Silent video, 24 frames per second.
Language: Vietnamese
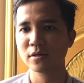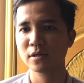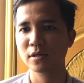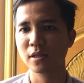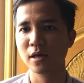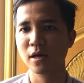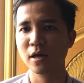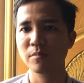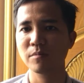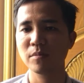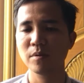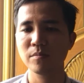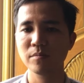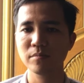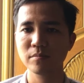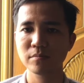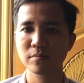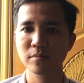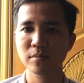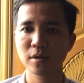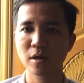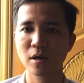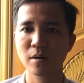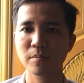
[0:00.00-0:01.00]
người ta họ mới
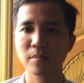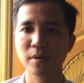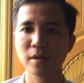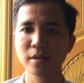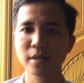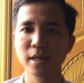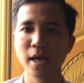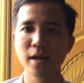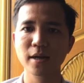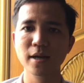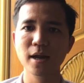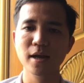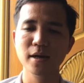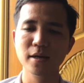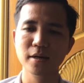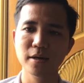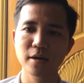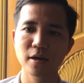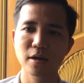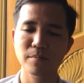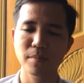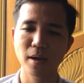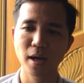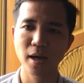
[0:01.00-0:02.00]
họ mới cắt đất
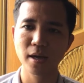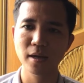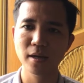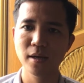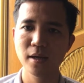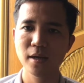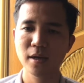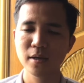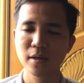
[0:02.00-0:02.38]
ra họ bán